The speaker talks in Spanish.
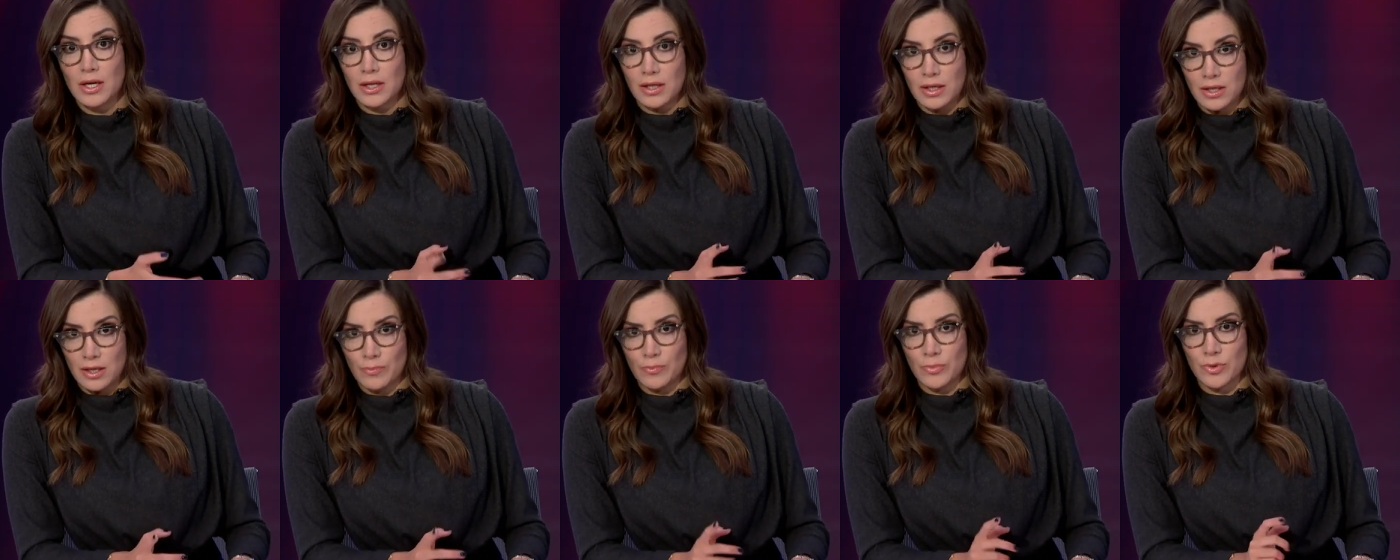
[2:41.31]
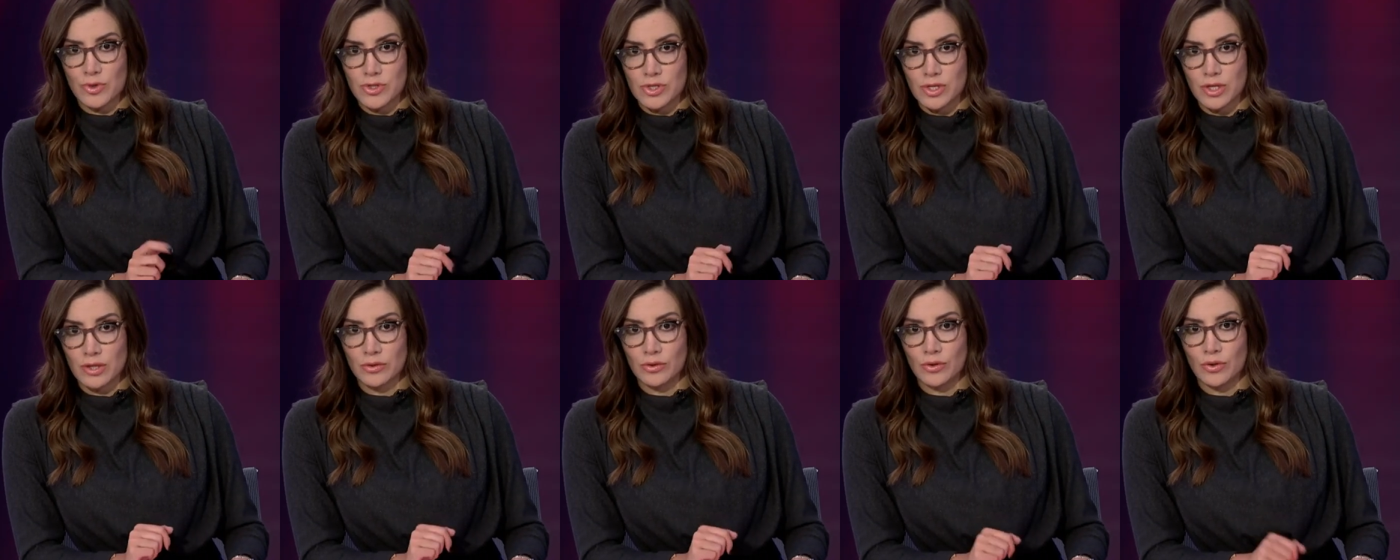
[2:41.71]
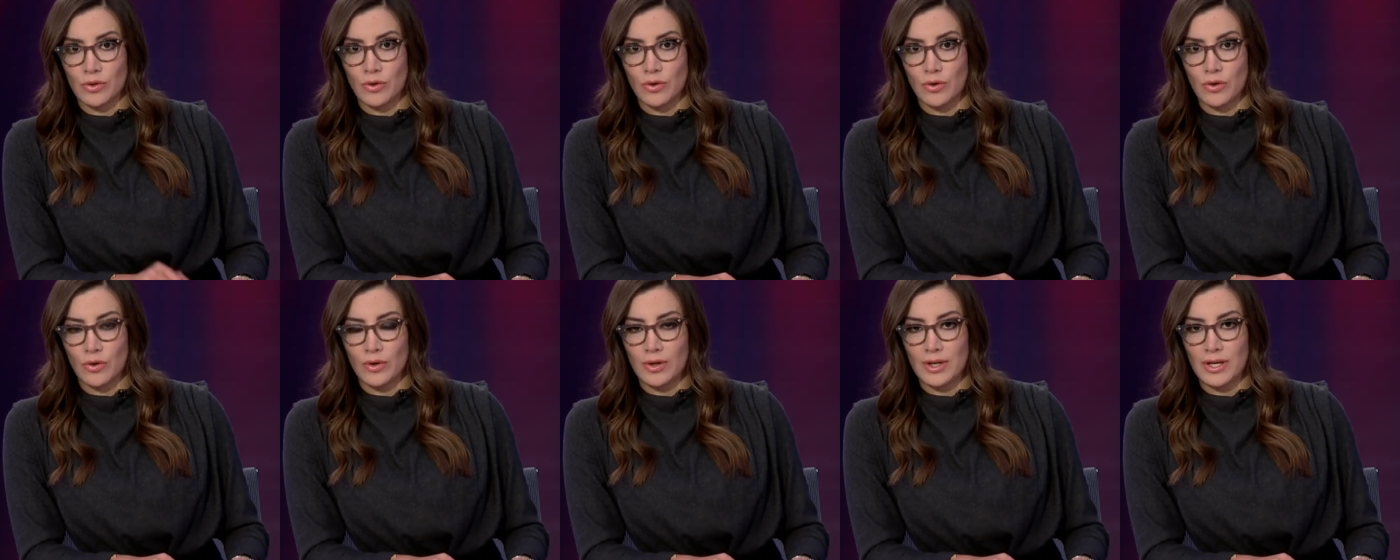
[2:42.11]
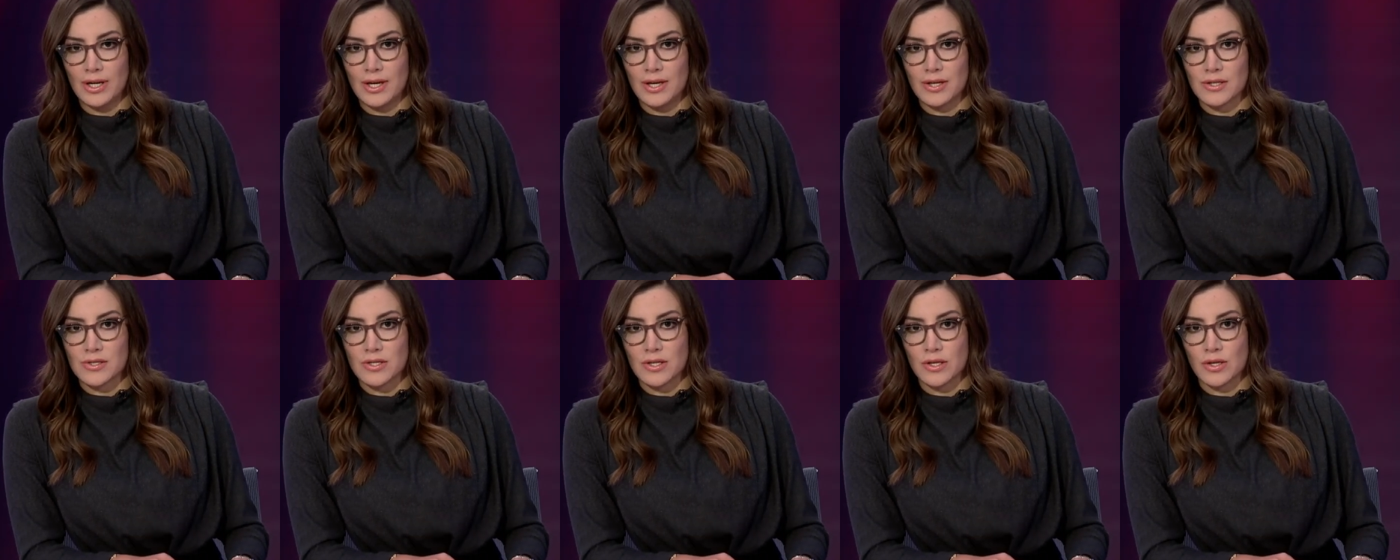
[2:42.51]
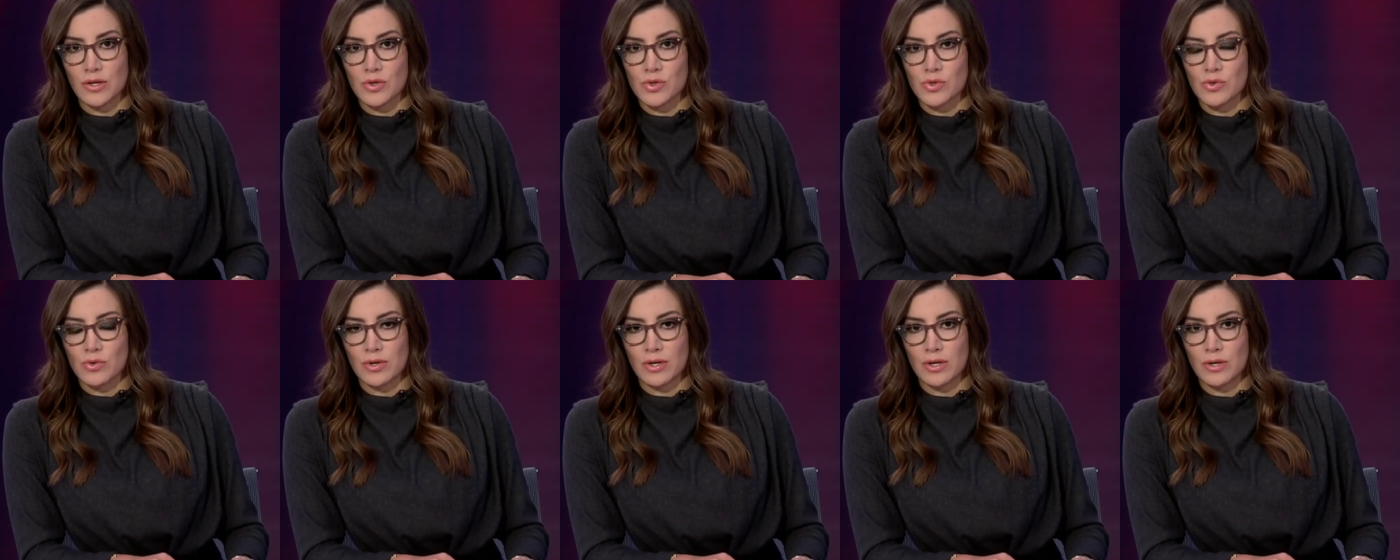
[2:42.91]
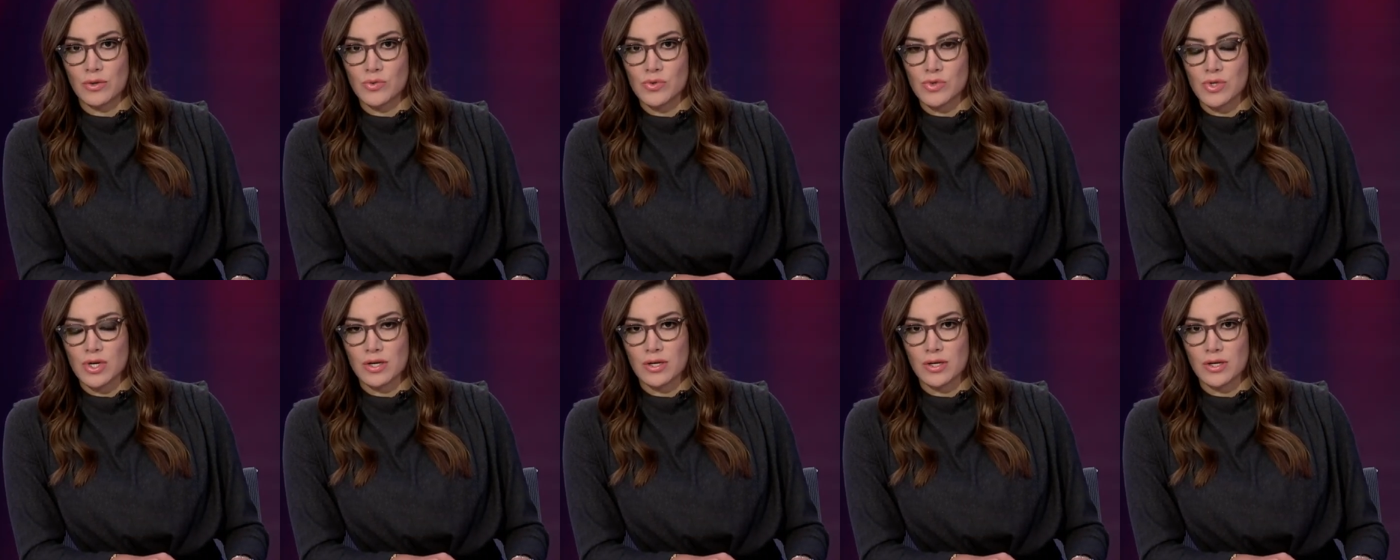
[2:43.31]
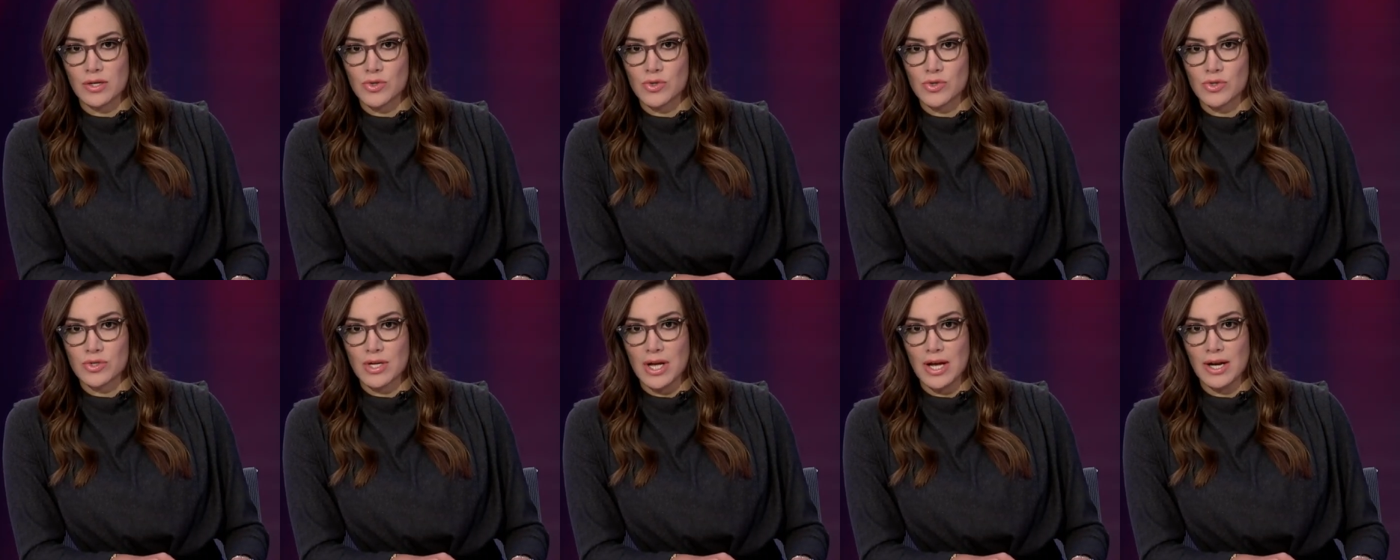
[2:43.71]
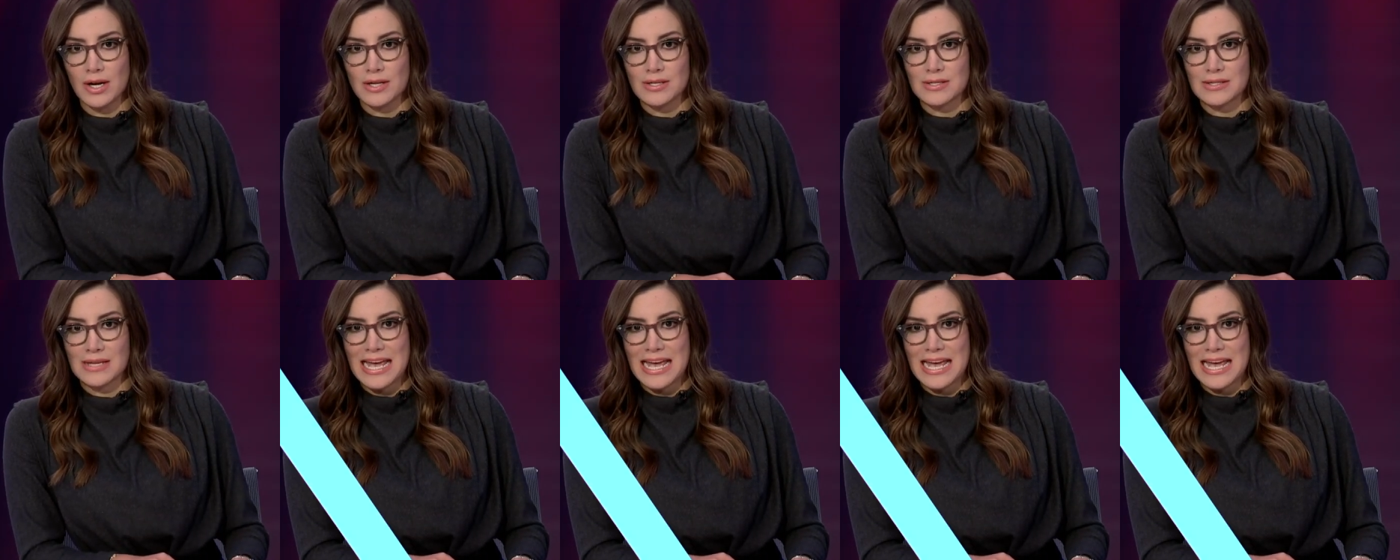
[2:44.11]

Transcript: quien por cierto hoy le exigió su renuncia en redes sociales.